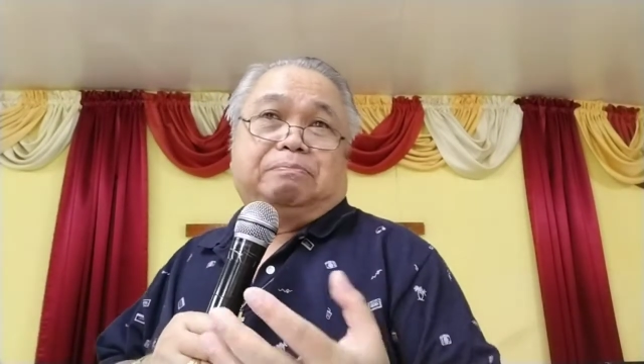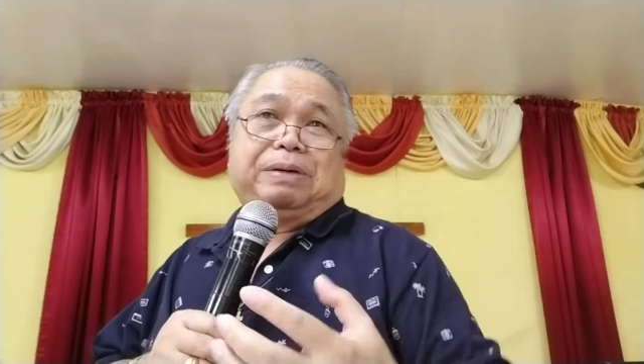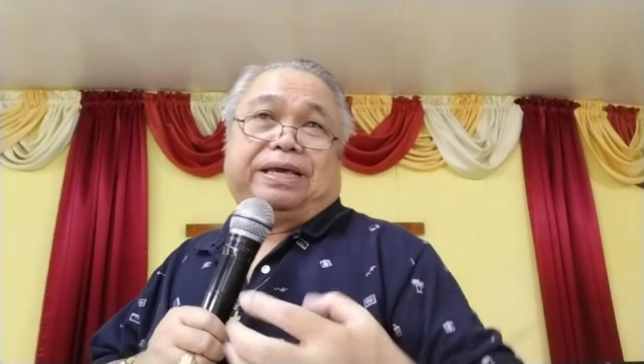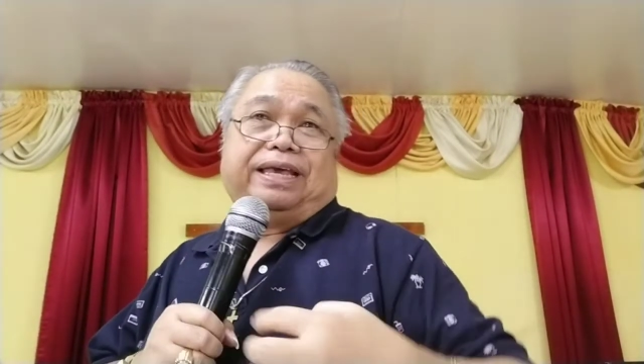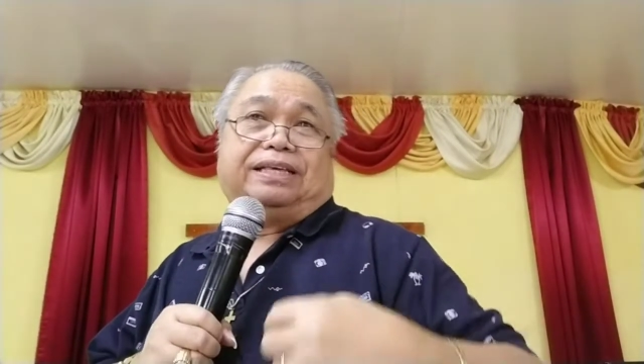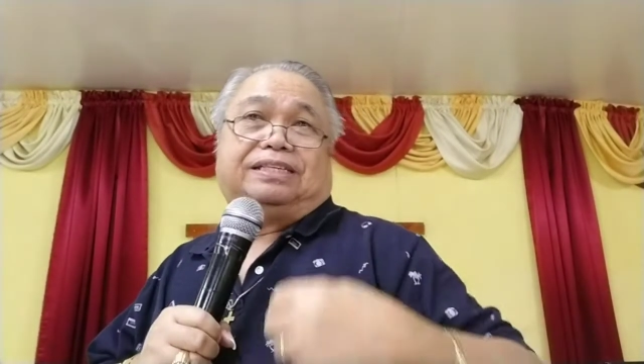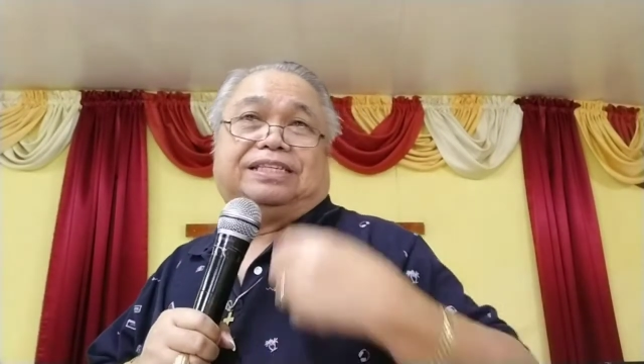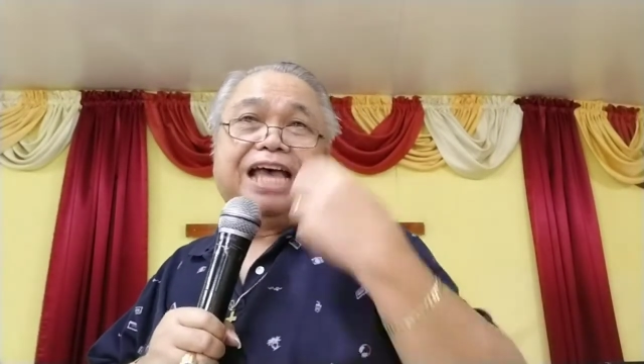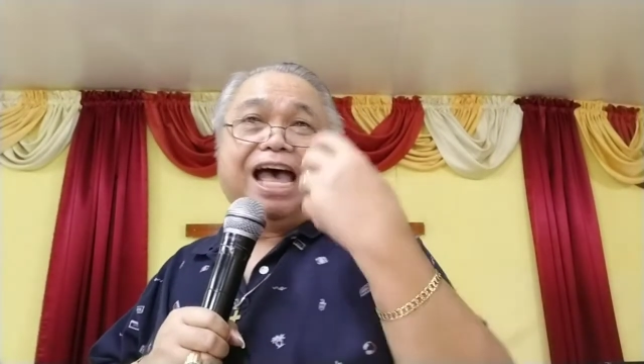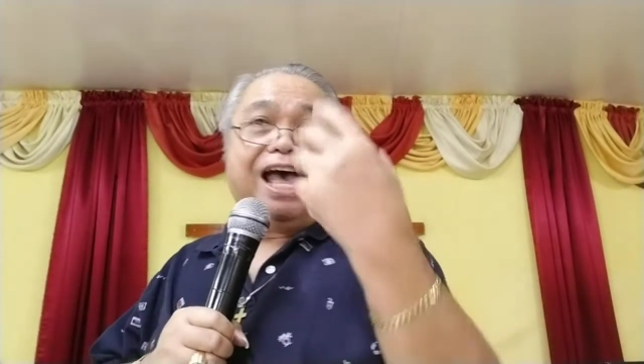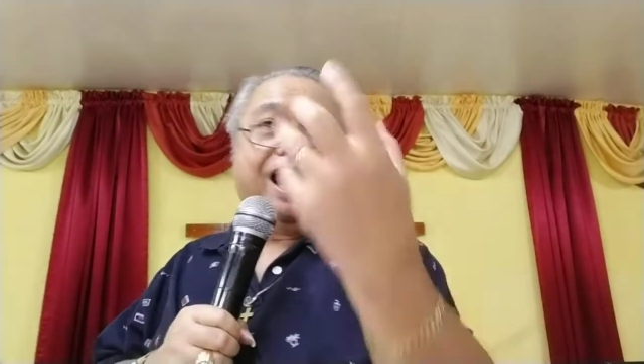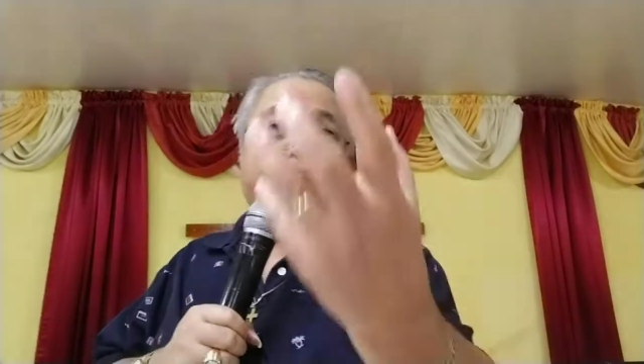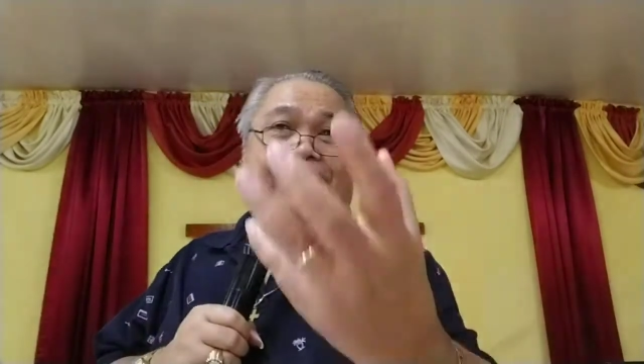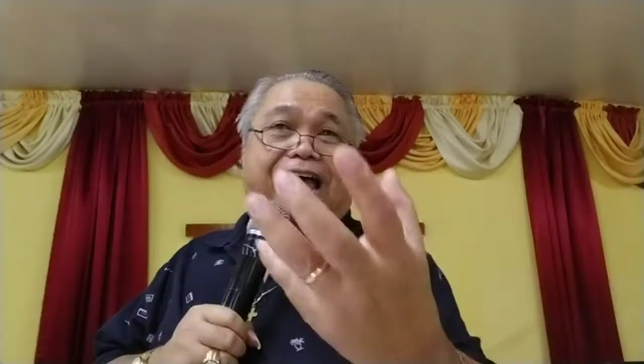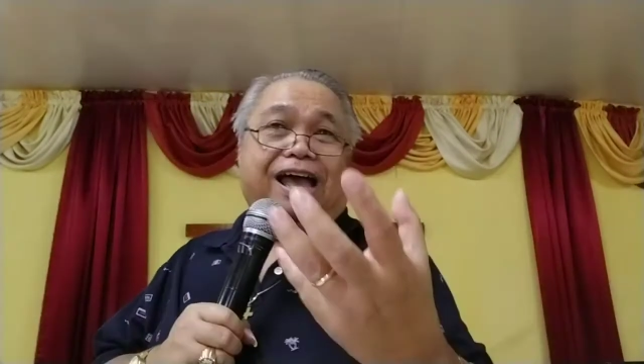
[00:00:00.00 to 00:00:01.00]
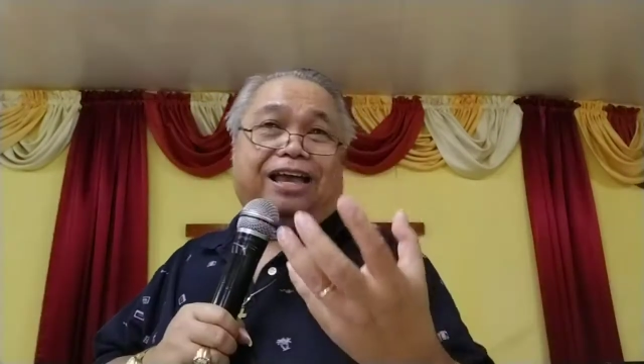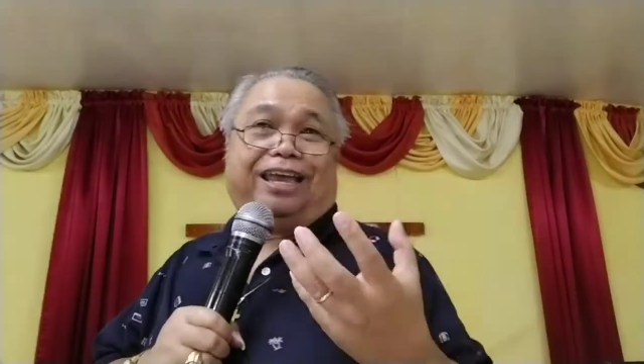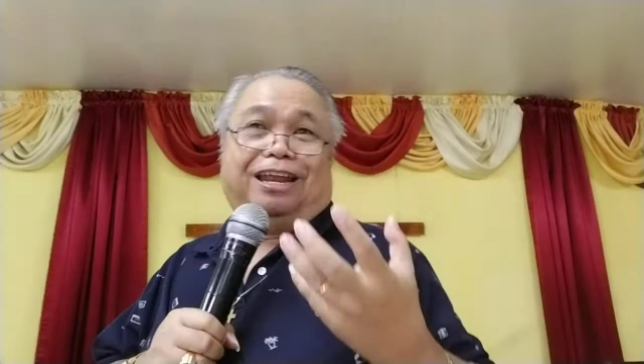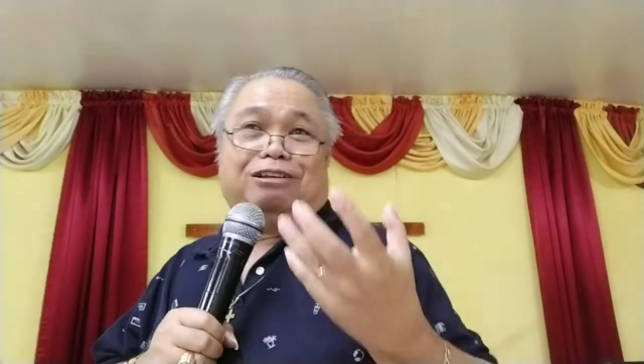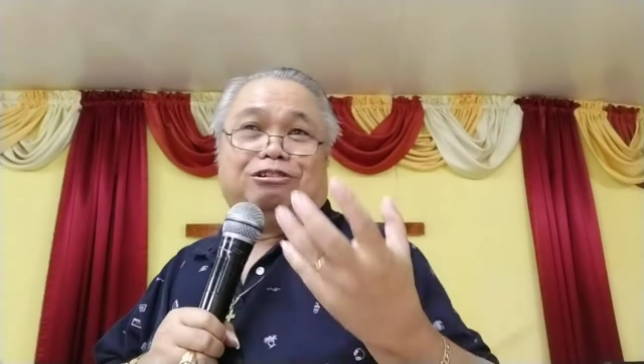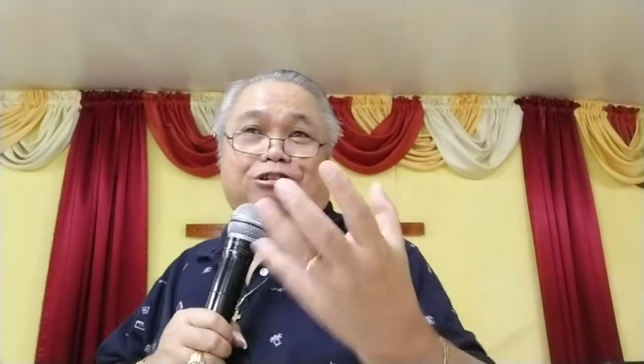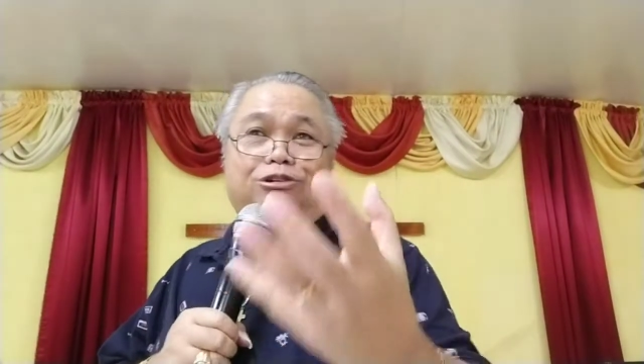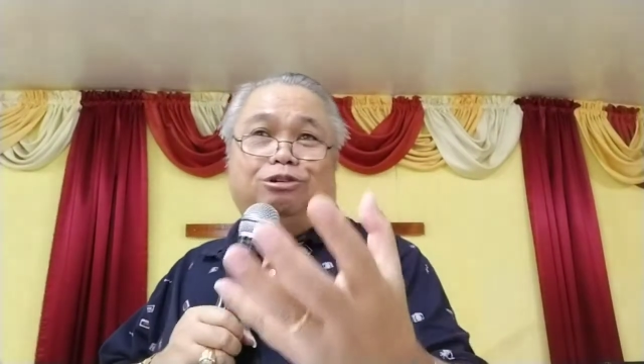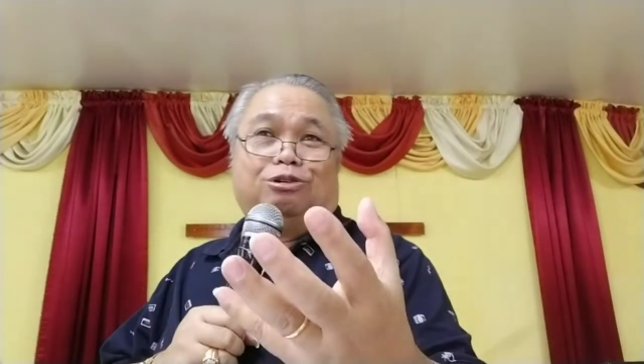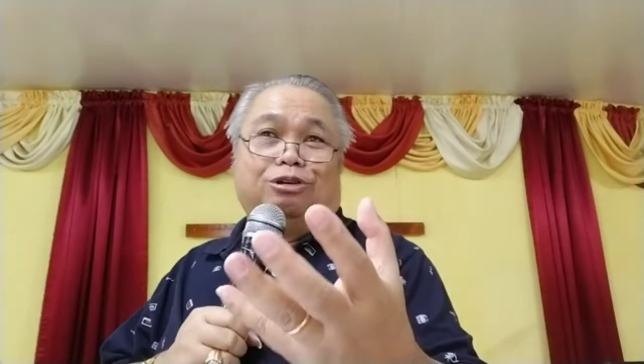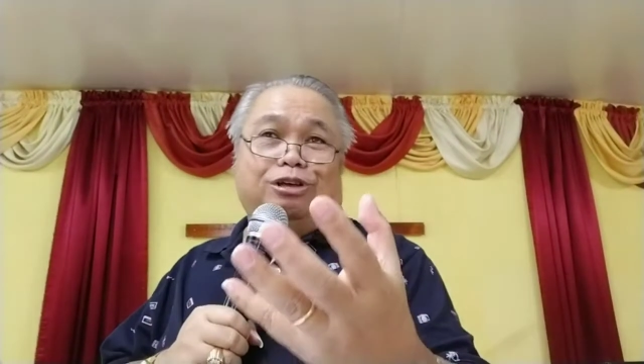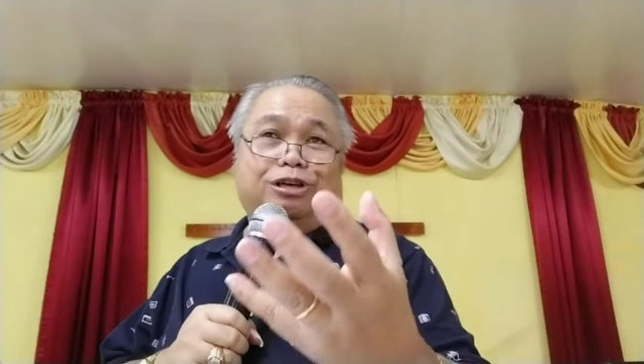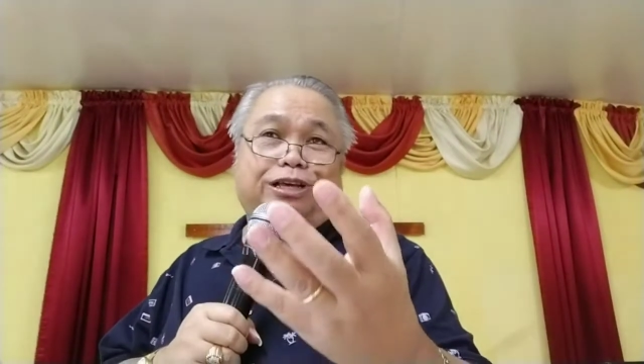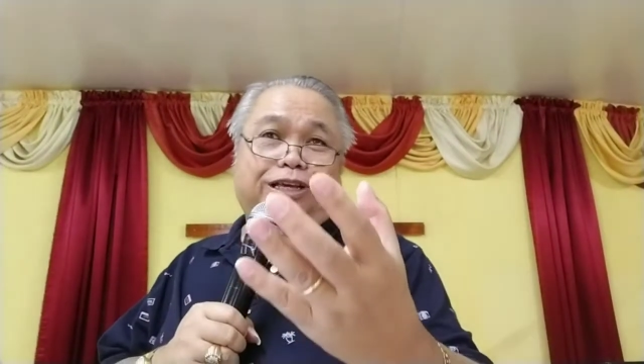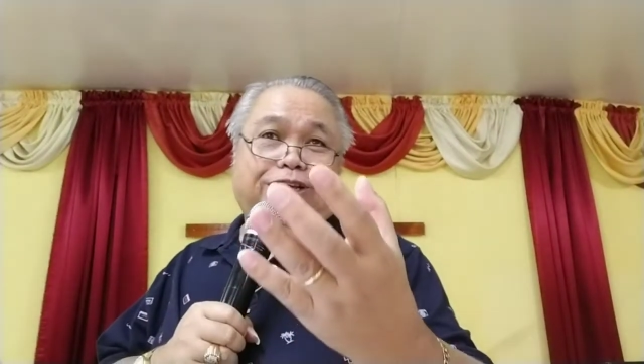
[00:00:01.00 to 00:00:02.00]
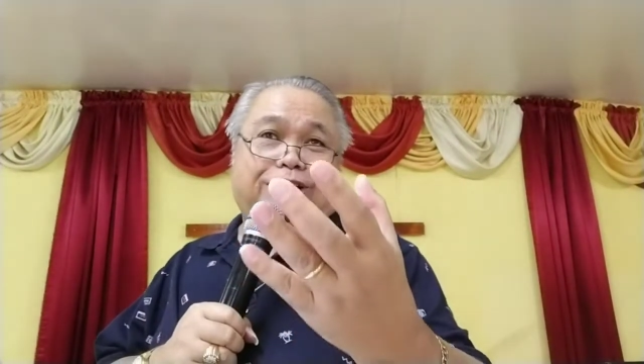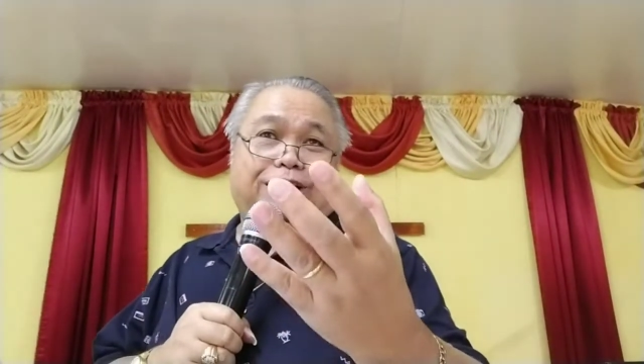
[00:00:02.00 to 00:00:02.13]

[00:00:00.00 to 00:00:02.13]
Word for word: pakisaad ang Ginoo